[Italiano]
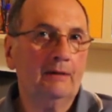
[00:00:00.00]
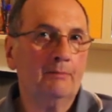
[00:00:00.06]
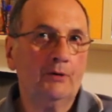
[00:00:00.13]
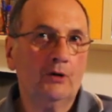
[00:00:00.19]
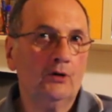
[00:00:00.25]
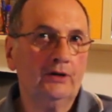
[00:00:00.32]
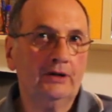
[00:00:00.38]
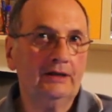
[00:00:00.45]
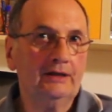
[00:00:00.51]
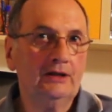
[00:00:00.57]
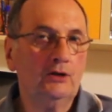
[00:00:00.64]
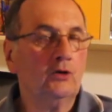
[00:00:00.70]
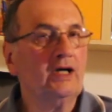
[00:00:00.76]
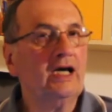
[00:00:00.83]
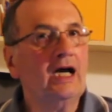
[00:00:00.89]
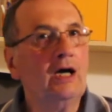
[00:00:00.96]
la parola di
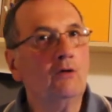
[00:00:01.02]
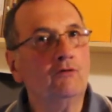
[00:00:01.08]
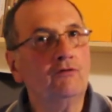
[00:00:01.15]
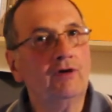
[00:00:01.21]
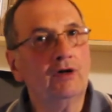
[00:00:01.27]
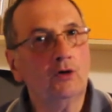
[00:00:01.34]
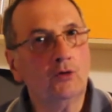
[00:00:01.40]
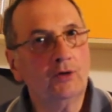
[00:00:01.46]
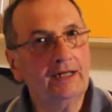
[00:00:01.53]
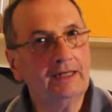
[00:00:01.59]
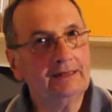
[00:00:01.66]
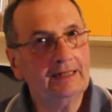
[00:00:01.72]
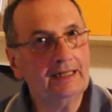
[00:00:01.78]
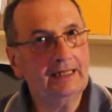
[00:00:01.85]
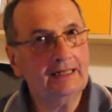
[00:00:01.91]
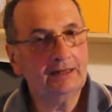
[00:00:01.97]
Dio che ha un valore
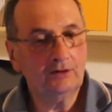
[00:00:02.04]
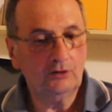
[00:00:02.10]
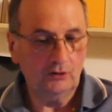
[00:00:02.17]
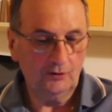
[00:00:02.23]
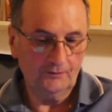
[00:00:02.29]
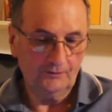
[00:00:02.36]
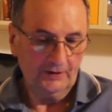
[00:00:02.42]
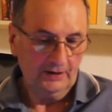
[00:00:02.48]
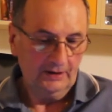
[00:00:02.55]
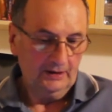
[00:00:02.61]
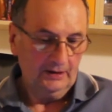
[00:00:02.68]
eterno.